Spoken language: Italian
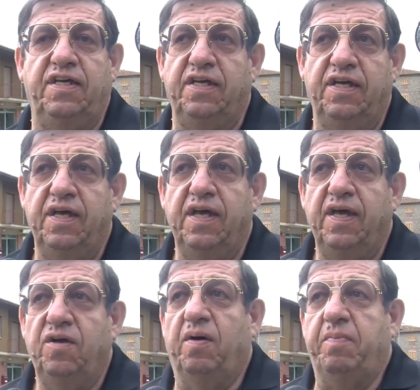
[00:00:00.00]
Eh,
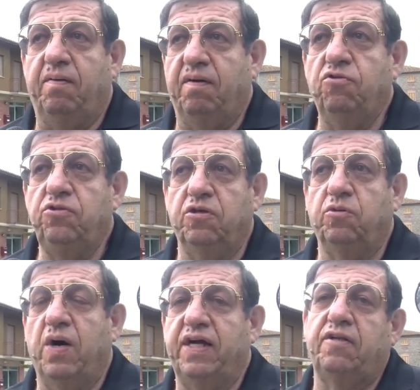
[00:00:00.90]
noi abbiamo avuto
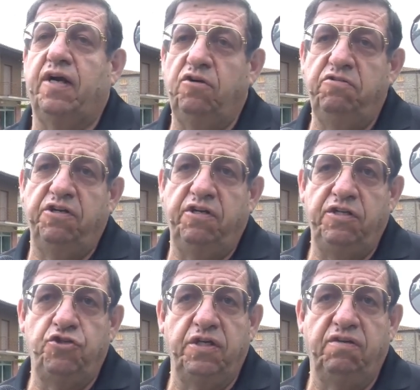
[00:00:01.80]
quattro alluvioni
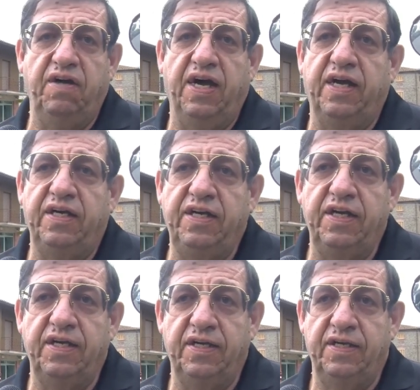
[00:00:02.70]
in cinque anni,
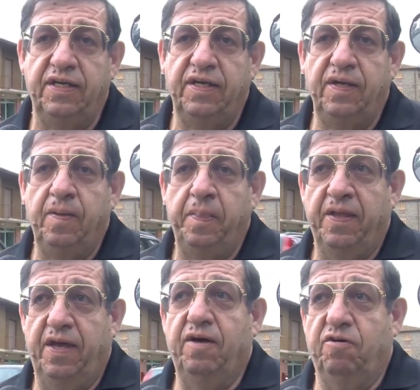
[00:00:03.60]

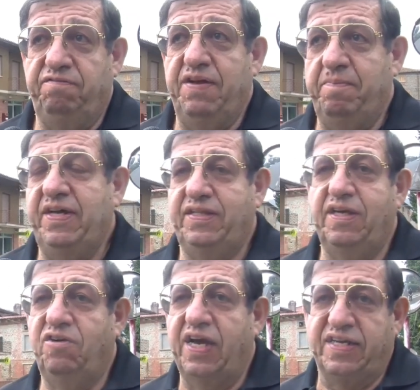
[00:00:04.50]
eh, ovviamente
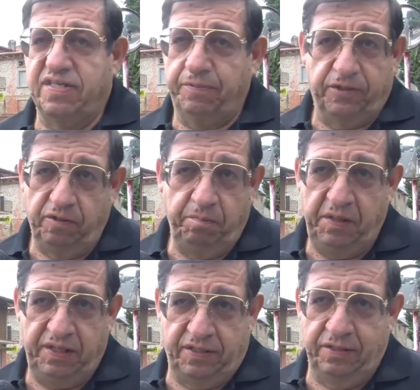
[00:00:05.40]
non è che si può
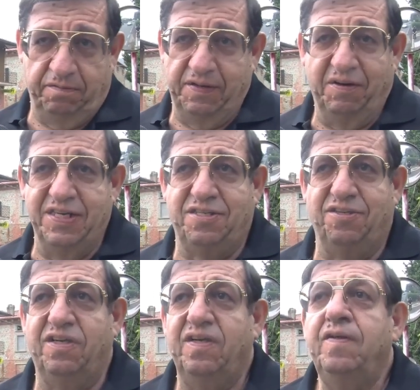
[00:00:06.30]
dormire, insomma
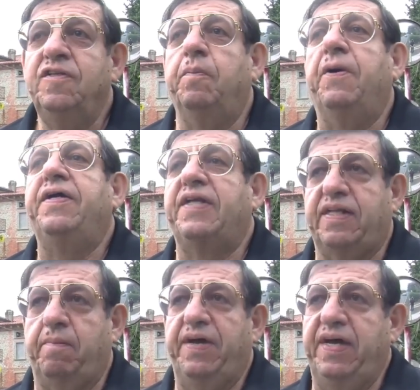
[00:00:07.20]
questo dopo è
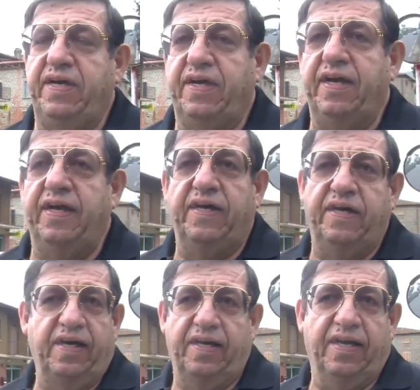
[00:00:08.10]
andata bene che
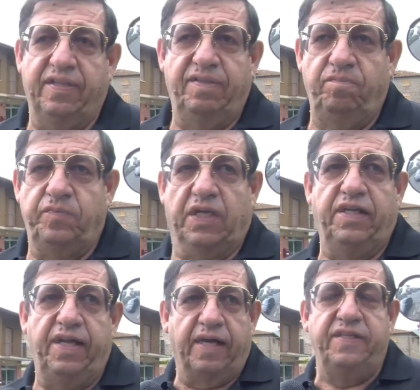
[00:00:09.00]
a
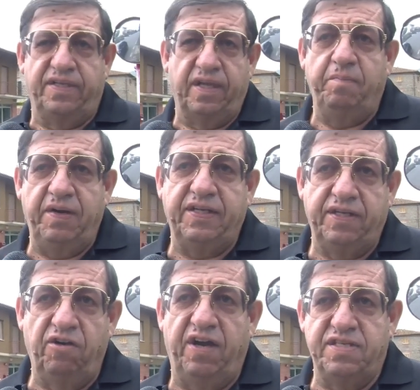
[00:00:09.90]

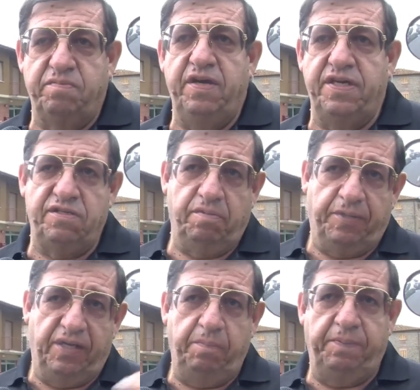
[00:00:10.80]
determinate ore ha smesso,
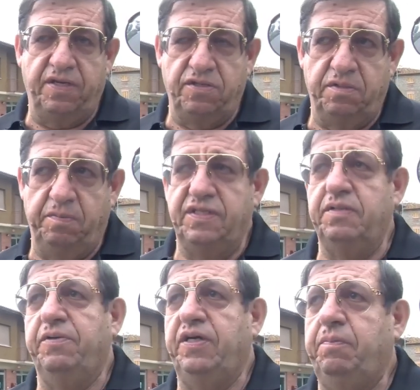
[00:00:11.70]
poi ha ripreso, ha
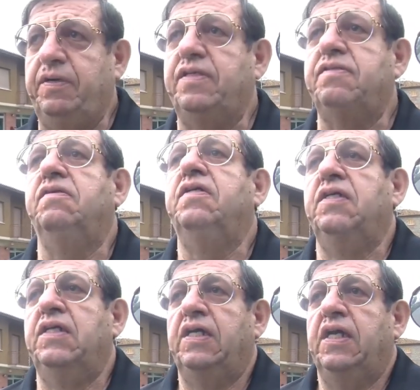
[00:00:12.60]
smesso e poi ha ripreso.
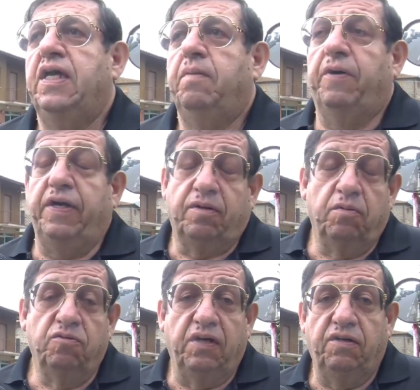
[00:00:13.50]
Poi
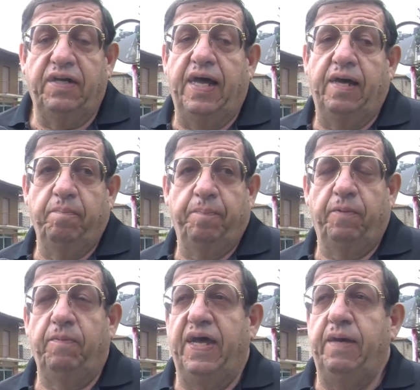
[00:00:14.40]
comunque non è un
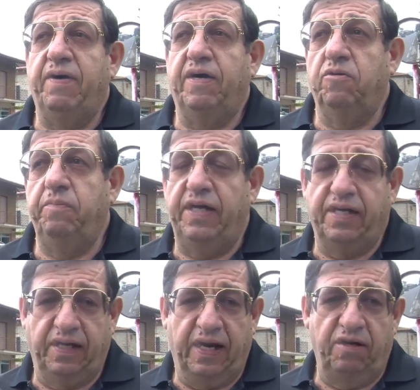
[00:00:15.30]
problema come
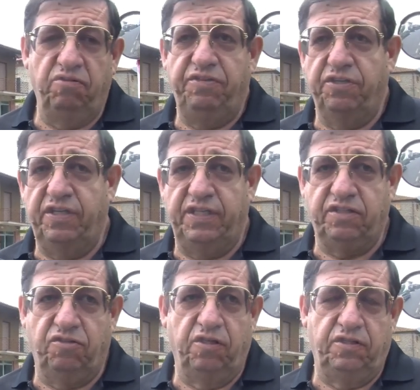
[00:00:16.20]
anche l'alluvione
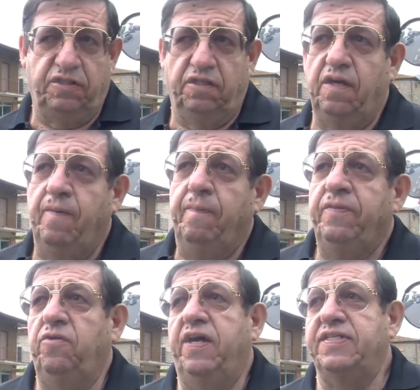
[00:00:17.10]
scorso
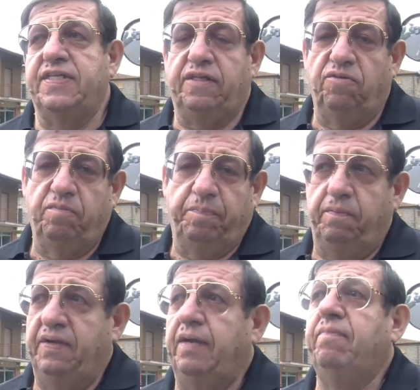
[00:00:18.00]
non è stato un
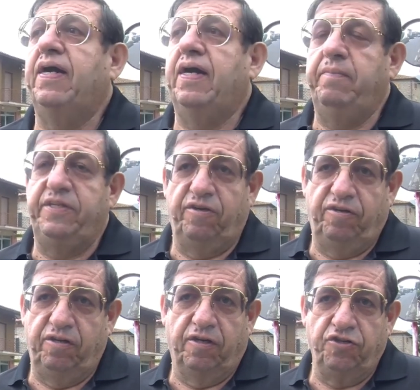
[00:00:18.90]
problema
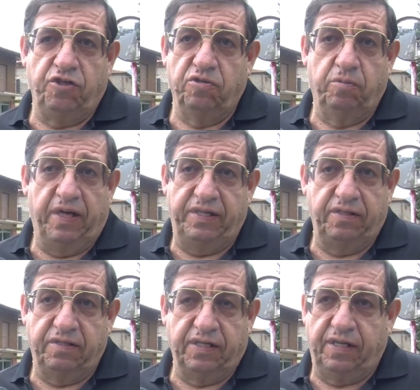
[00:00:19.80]
meteorologico, come ha
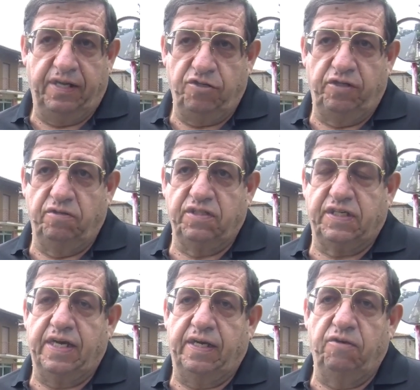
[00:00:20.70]
detto anche la regione
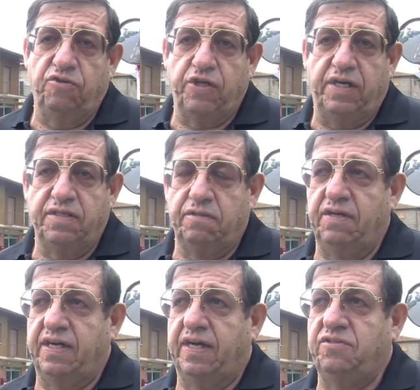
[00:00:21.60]
toscana, non c'è
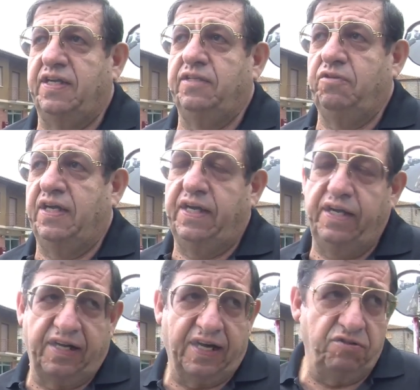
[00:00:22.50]
nessuna causa
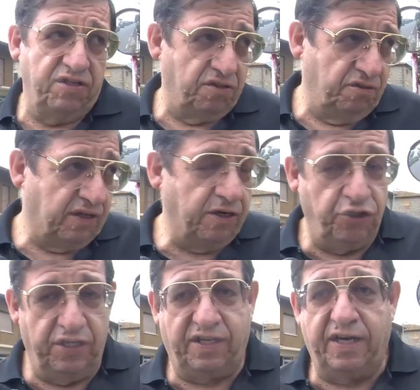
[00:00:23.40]
naturale, le cause sono da
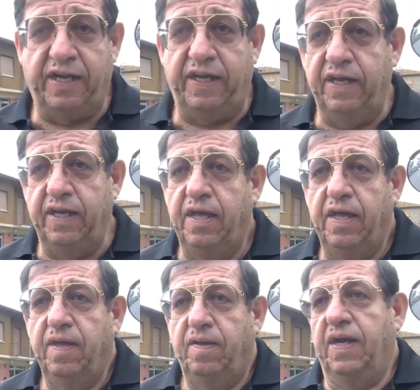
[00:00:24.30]
ricercare
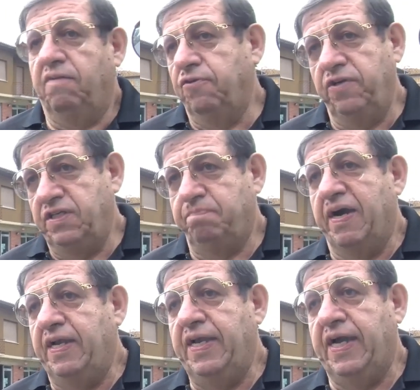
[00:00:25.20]
lavori
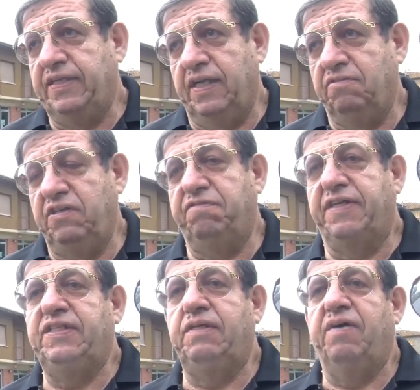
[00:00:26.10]
sbagliati, lavori
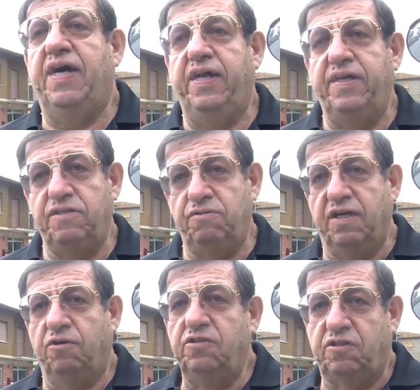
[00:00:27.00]
fatti male, nessuno
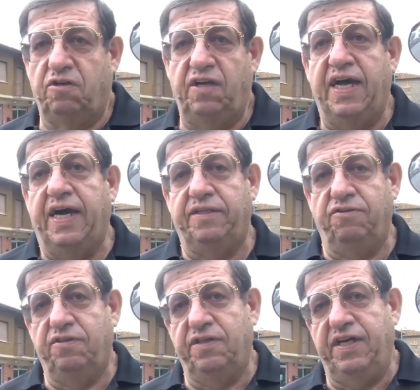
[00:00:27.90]
ha
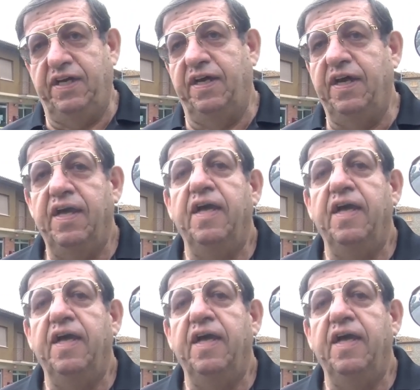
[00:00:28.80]
controllato e